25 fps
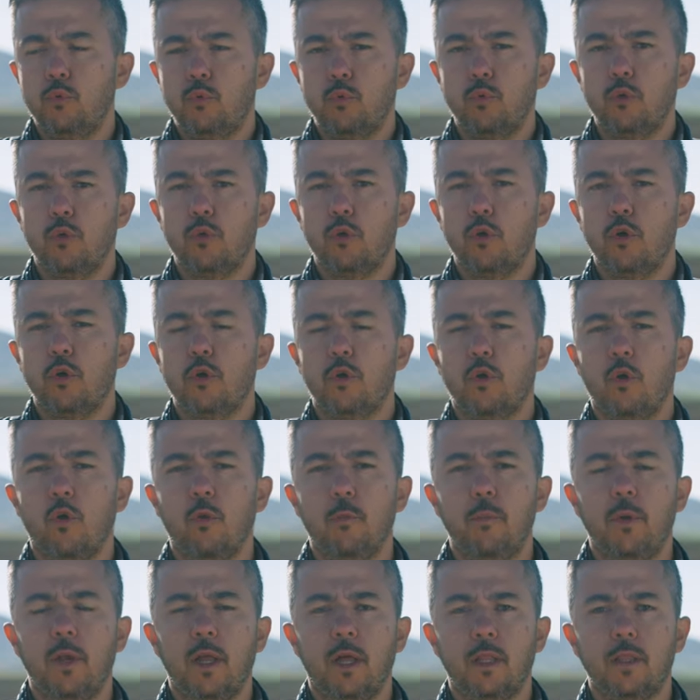ürününü
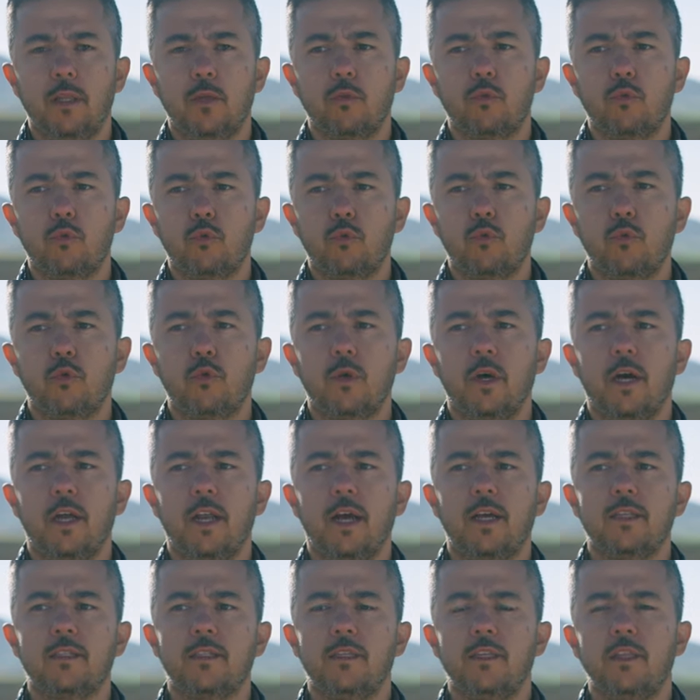ön planda tuttuk.
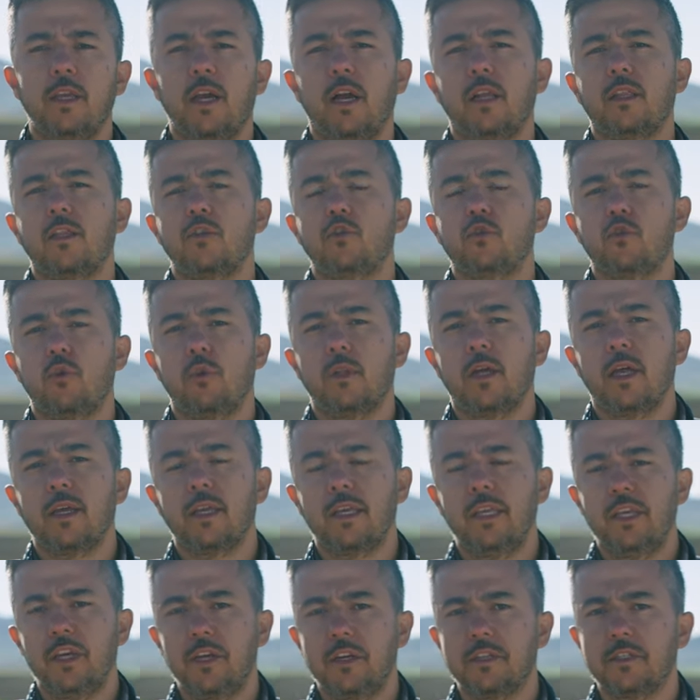Arazinin yaklaşık olarak
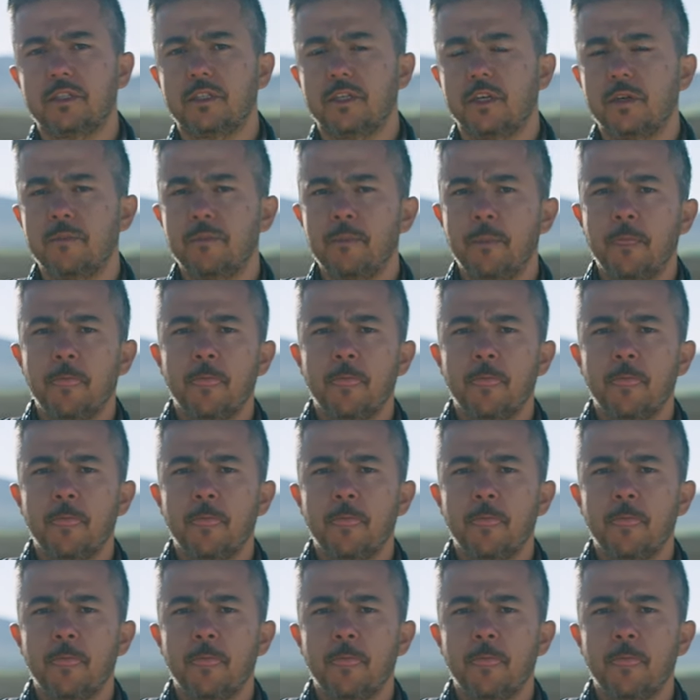yarısı